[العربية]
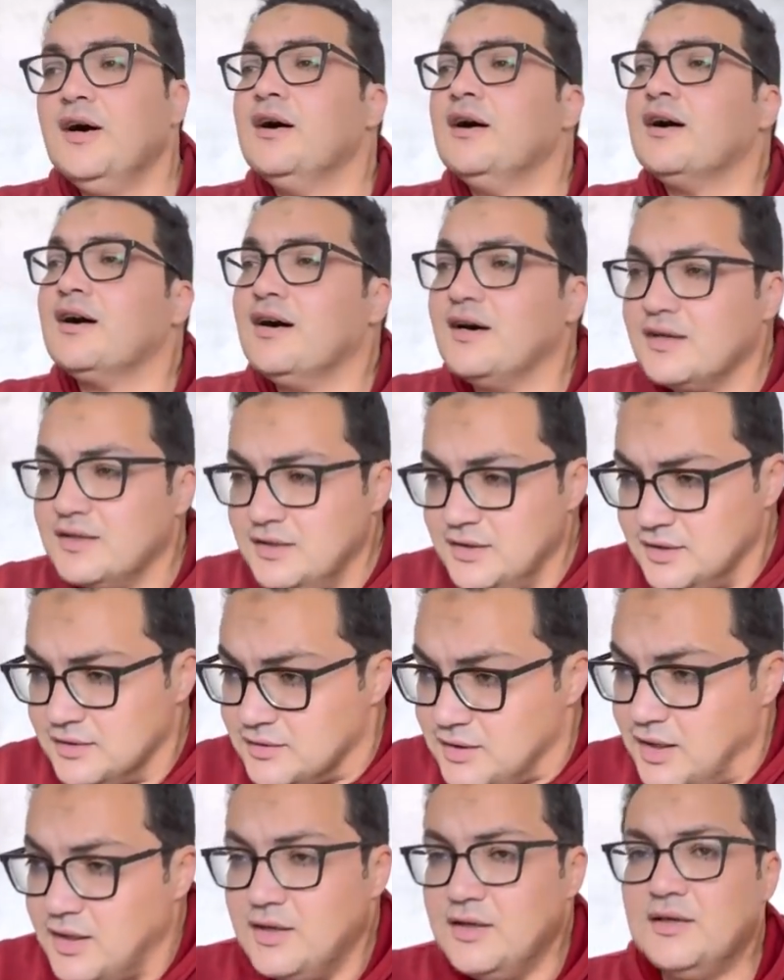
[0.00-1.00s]

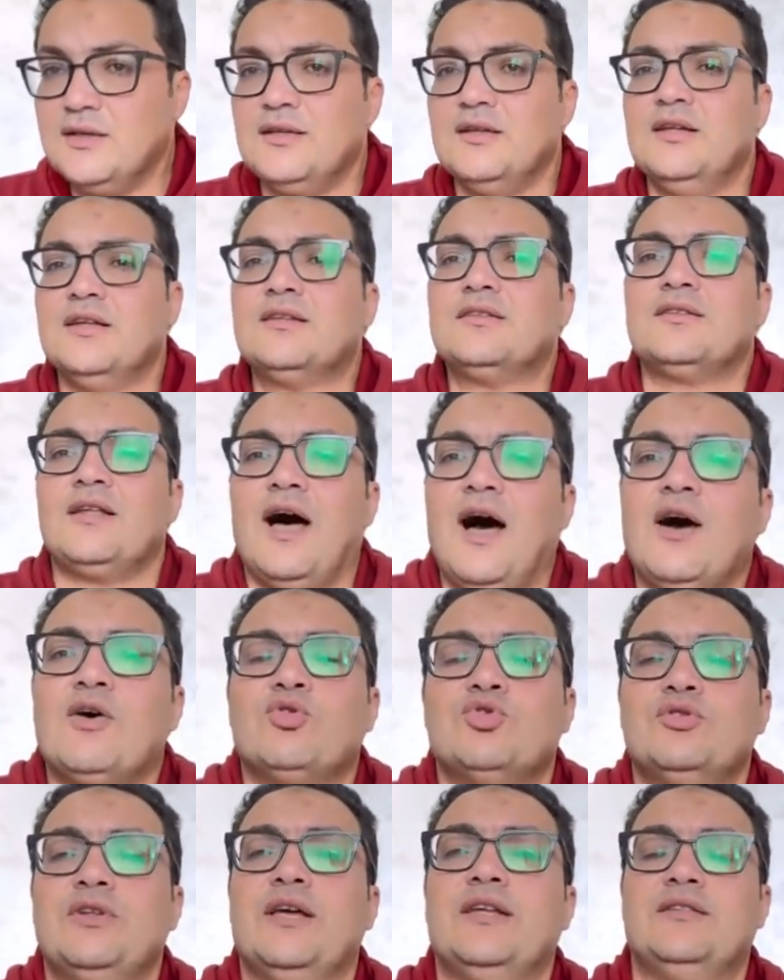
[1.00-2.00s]
خريطه
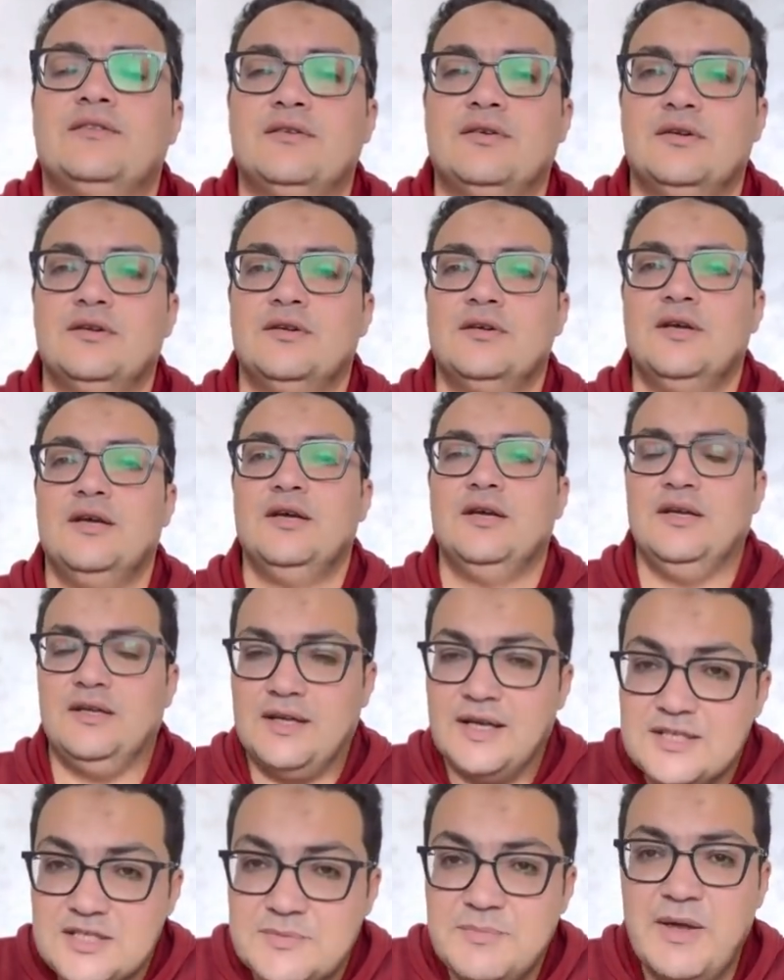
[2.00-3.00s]
للتعاقدات
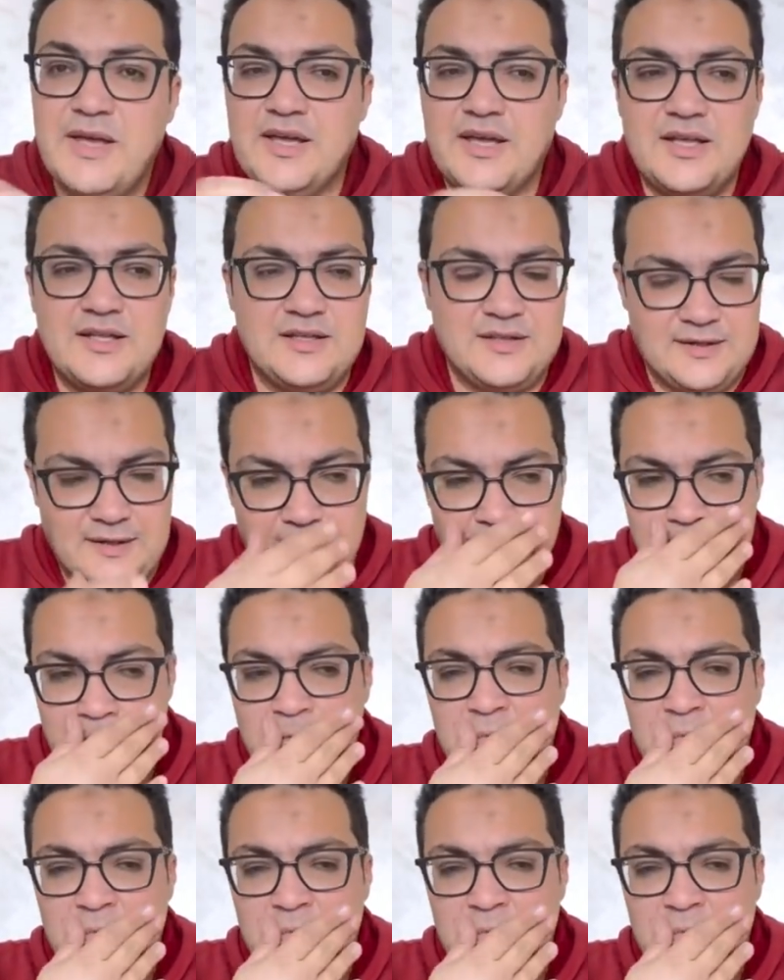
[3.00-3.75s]
الاسماء الجديده